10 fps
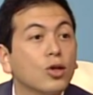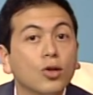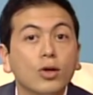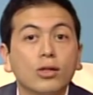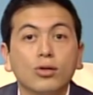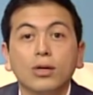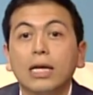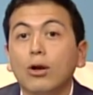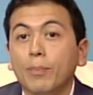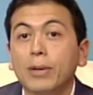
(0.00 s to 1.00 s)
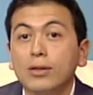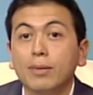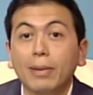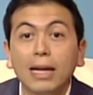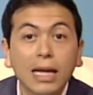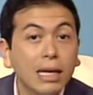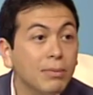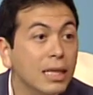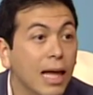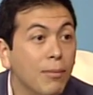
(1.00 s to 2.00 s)
todo eso. Y lo principal que
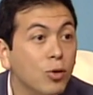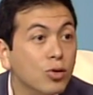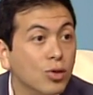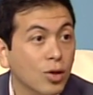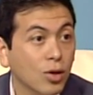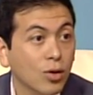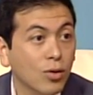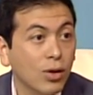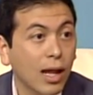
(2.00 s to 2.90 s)
eliminamos con